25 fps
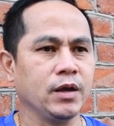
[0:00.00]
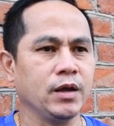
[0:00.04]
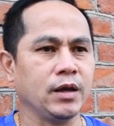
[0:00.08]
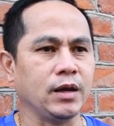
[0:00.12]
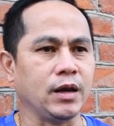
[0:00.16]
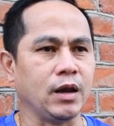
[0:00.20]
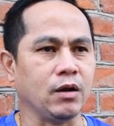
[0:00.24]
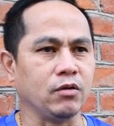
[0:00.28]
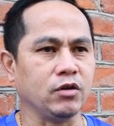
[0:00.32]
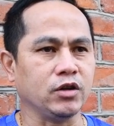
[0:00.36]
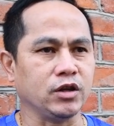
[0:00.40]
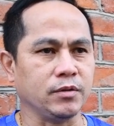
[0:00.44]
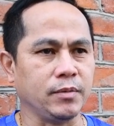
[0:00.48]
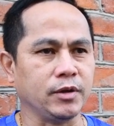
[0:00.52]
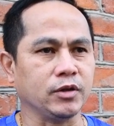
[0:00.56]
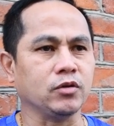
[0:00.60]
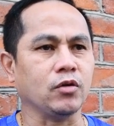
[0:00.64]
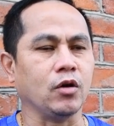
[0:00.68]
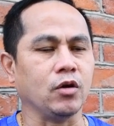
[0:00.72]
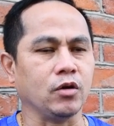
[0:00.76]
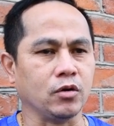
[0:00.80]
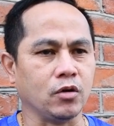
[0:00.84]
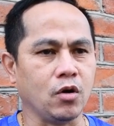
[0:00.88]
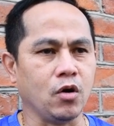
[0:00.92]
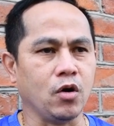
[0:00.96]
เราก็สามารถต่
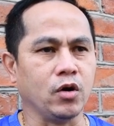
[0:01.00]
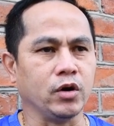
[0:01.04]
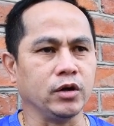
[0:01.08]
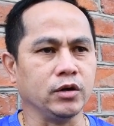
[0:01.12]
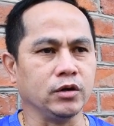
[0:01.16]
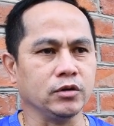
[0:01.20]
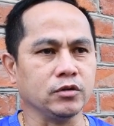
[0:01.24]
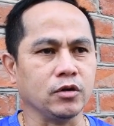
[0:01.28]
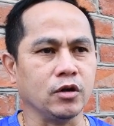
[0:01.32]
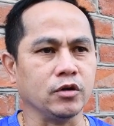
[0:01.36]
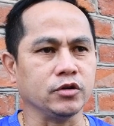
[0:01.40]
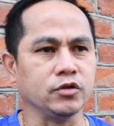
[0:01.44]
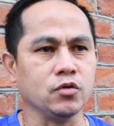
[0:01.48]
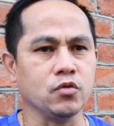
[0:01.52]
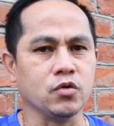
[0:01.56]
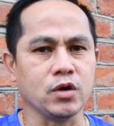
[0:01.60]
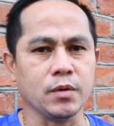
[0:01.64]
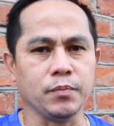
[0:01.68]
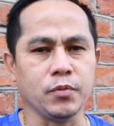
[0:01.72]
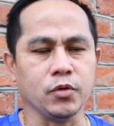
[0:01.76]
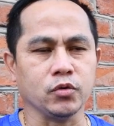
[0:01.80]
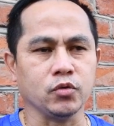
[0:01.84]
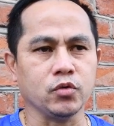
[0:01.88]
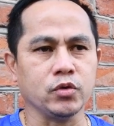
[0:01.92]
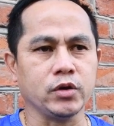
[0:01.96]
อกรต่อสู้กับ
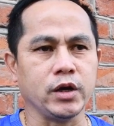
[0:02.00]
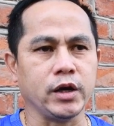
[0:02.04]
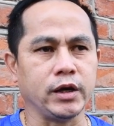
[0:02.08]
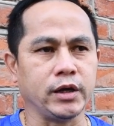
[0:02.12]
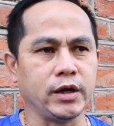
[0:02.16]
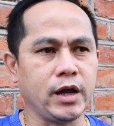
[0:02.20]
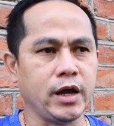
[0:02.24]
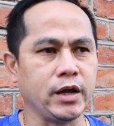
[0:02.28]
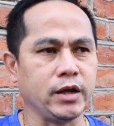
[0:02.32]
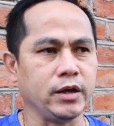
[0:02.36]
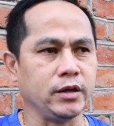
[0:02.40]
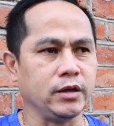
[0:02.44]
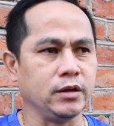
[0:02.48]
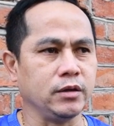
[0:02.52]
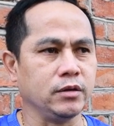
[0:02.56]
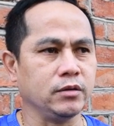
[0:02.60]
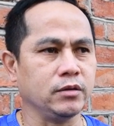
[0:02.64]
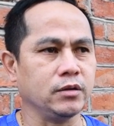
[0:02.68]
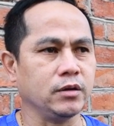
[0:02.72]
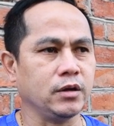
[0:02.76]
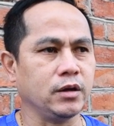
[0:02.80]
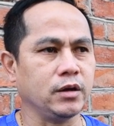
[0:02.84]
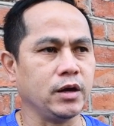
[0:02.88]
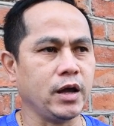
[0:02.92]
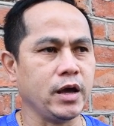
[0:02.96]
โปรตุเกสได้
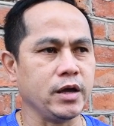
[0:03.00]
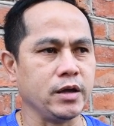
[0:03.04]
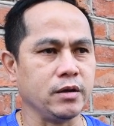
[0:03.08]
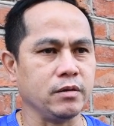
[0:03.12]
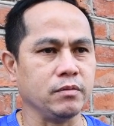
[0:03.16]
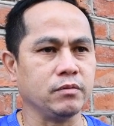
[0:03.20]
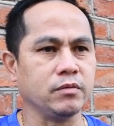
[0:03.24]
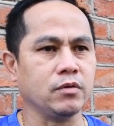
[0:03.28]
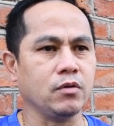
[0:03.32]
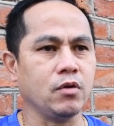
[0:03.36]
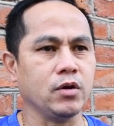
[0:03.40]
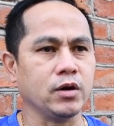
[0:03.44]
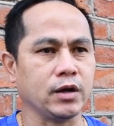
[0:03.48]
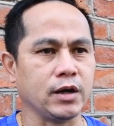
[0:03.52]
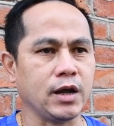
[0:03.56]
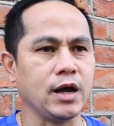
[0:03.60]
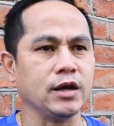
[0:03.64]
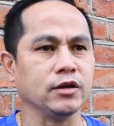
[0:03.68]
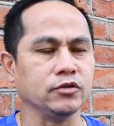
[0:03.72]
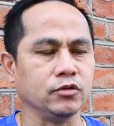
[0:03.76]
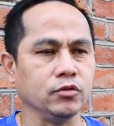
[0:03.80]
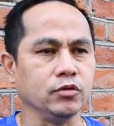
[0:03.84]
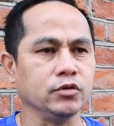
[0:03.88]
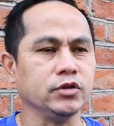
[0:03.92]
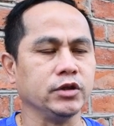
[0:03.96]
ได้ค่อนข้าง
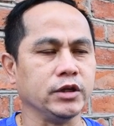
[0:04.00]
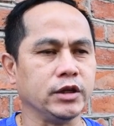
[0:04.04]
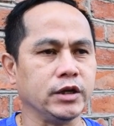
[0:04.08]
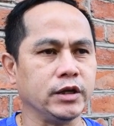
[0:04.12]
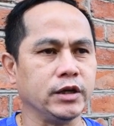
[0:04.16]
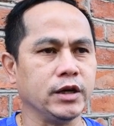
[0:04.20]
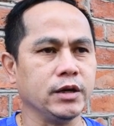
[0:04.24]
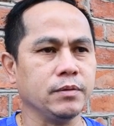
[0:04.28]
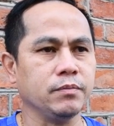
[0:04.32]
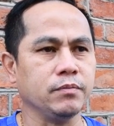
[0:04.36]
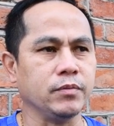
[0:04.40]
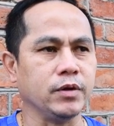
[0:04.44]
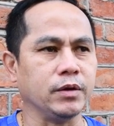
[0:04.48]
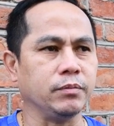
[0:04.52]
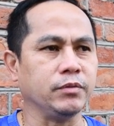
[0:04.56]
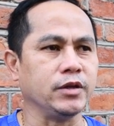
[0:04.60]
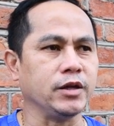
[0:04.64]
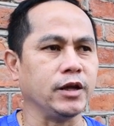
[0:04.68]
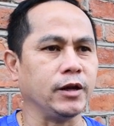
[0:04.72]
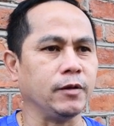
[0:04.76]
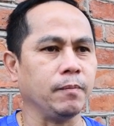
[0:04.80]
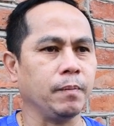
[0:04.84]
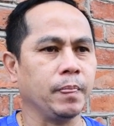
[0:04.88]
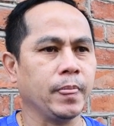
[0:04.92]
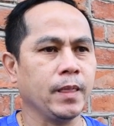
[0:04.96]
สูสีนะเบียดเสีย
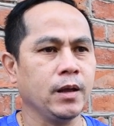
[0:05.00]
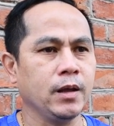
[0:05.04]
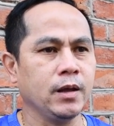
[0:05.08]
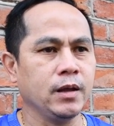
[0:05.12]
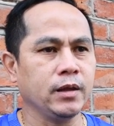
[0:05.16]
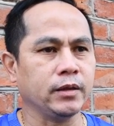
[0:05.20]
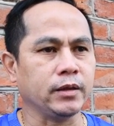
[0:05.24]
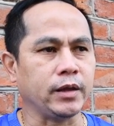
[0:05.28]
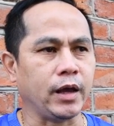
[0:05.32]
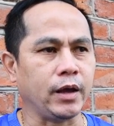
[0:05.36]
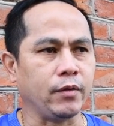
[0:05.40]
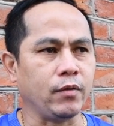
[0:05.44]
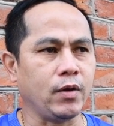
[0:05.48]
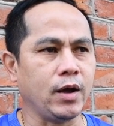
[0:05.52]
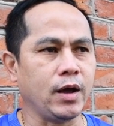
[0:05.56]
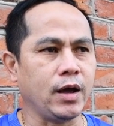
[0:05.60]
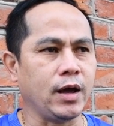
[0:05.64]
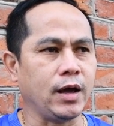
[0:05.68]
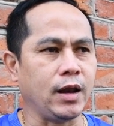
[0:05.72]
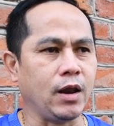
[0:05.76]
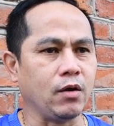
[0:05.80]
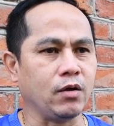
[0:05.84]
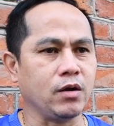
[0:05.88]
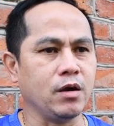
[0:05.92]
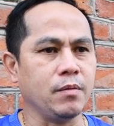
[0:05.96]
ดแต่ว่า
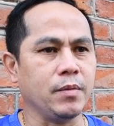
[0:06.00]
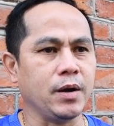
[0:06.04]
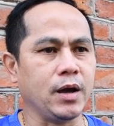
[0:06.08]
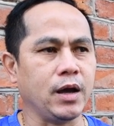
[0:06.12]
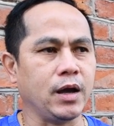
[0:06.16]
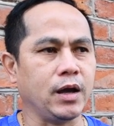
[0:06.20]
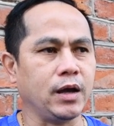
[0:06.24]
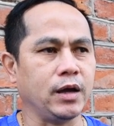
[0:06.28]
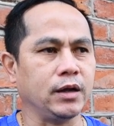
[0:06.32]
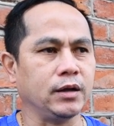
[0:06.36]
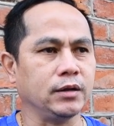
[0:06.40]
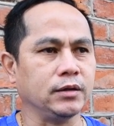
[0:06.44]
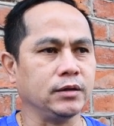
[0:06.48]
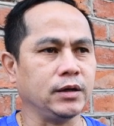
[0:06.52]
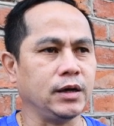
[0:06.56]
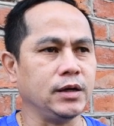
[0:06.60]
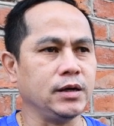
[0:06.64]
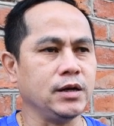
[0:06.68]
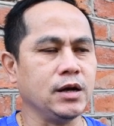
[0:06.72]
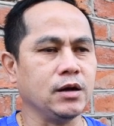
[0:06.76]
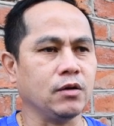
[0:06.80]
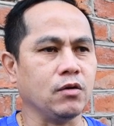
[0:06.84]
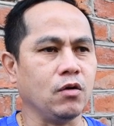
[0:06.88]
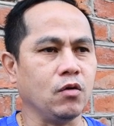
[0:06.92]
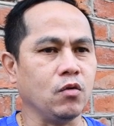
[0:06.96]
เราก็มาในเรื่
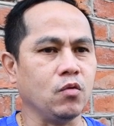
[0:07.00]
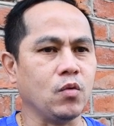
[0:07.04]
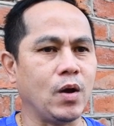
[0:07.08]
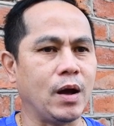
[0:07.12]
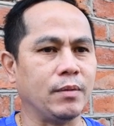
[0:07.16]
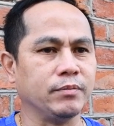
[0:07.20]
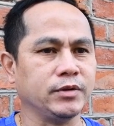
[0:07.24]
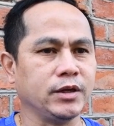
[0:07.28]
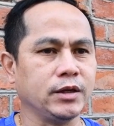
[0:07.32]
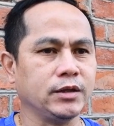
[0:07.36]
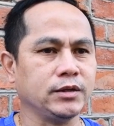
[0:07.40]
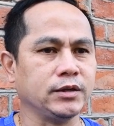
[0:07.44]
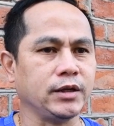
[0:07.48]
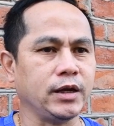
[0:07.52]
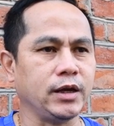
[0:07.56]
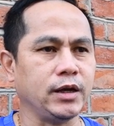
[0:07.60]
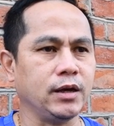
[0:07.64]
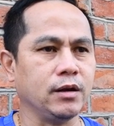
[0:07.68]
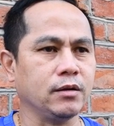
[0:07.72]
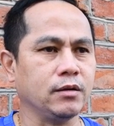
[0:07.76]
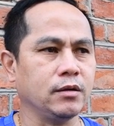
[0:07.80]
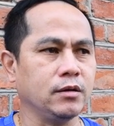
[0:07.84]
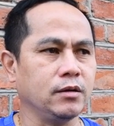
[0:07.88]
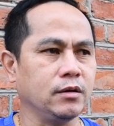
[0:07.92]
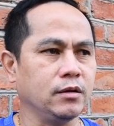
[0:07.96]
องของความชัดเจน แล้
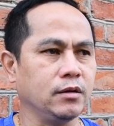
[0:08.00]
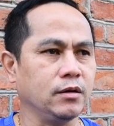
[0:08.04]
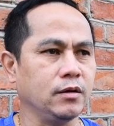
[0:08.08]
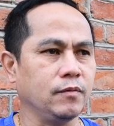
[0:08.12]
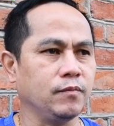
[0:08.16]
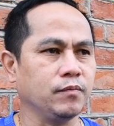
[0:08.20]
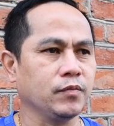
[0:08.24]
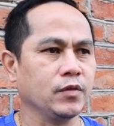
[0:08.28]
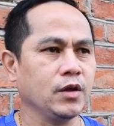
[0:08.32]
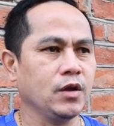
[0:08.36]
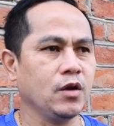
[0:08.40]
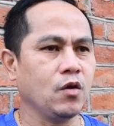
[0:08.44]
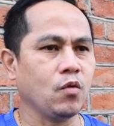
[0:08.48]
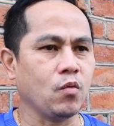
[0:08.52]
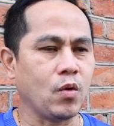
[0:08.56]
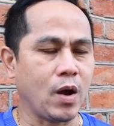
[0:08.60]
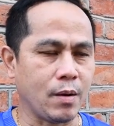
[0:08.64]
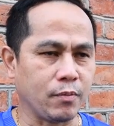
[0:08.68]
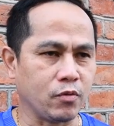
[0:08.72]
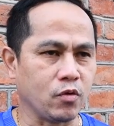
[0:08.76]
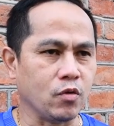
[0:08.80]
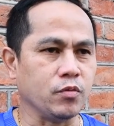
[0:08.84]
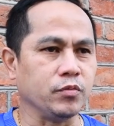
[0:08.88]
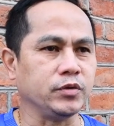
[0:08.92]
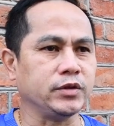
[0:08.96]
วก็ความ
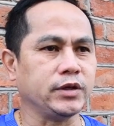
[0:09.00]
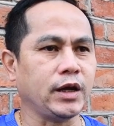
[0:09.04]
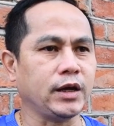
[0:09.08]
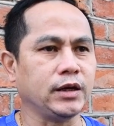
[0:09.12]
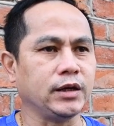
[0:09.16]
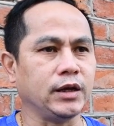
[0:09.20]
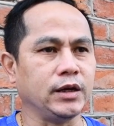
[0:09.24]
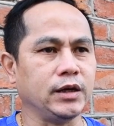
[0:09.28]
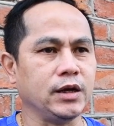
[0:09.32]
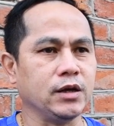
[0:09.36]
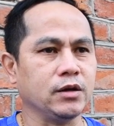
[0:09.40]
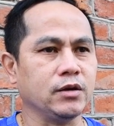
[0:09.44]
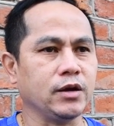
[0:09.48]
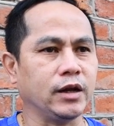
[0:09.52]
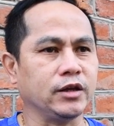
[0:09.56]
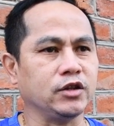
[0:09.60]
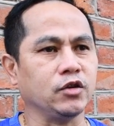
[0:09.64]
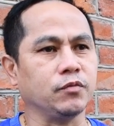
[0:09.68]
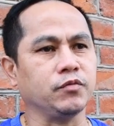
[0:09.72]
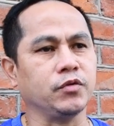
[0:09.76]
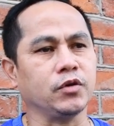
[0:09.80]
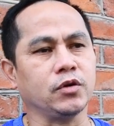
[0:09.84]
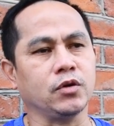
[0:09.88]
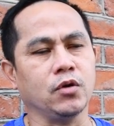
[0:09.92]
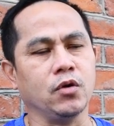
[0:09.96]
คมชัดในเรื่องการจับ
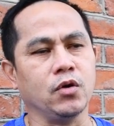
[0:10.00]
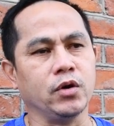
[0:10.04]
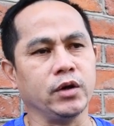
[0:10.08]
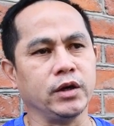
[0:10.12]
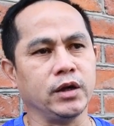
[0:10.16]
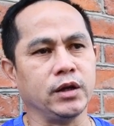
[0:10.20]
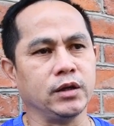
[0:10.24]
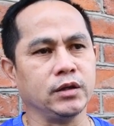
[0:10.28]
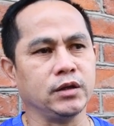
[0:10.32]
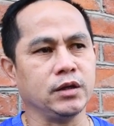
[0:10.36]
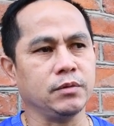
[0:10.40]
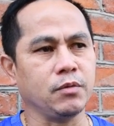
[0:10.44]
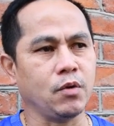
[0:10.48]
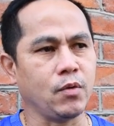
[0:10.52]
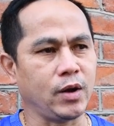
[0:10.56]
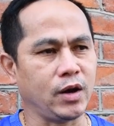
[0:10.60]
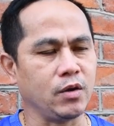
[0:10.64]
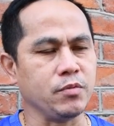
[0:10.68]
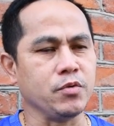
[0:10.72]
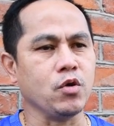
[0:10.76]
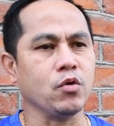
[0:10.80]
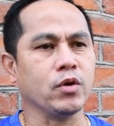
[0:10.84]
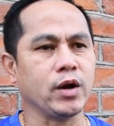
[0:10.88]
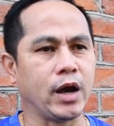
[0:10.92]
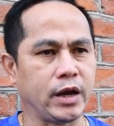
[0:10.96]
สกอร์เนี่ยซึ่งเมื่อวานเรา
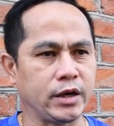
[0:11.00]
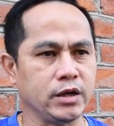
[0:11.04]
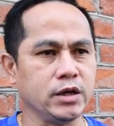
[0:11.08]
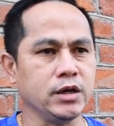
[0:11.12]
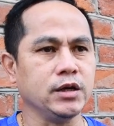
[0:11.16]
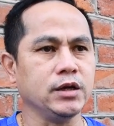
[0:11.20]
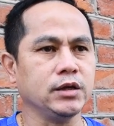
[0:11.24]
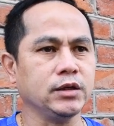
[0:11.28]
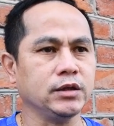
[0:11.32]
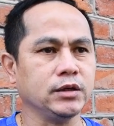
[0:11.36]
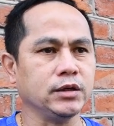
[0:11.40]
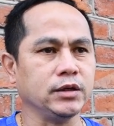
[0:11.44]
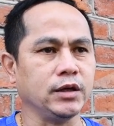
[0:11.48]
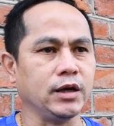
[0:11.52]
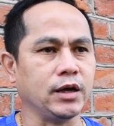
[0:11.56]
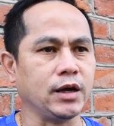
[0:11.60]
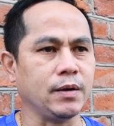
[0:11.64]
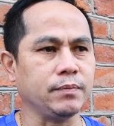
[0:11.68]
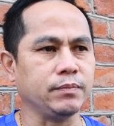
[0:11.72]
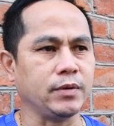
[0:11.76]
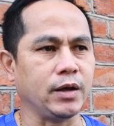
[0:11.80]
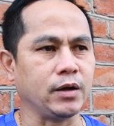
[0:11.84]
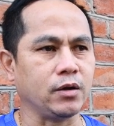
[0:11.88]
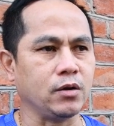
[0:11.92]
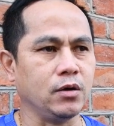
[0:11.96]
มีโอกาสเยอะนะครับ
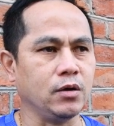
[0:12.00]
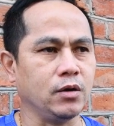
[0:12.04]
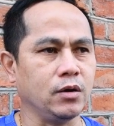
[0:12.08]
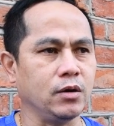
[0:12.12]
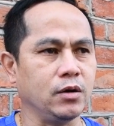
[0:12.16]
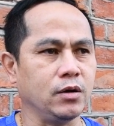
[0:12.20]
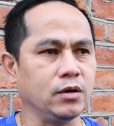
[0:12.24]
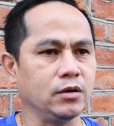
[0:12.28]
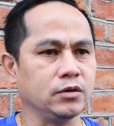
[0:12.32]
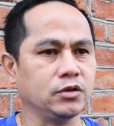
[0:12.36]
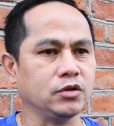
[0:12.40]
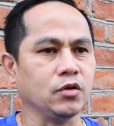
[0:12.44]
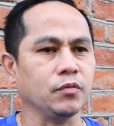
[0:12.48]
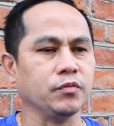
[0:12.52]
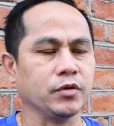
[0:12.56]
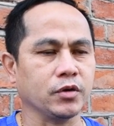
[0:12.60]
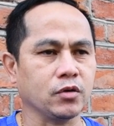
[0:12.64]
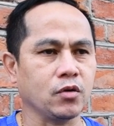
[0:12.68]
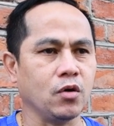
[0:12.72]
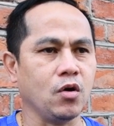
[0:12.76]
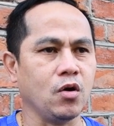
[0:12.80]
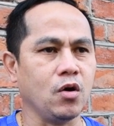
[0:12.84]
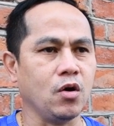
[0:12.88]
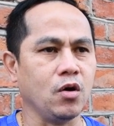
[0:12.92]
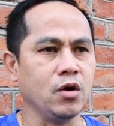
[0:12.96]
แต่ก็สก
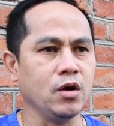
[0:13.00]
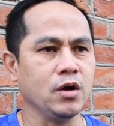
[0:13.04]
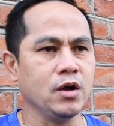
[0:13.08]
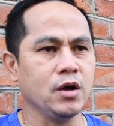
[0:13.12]
อร์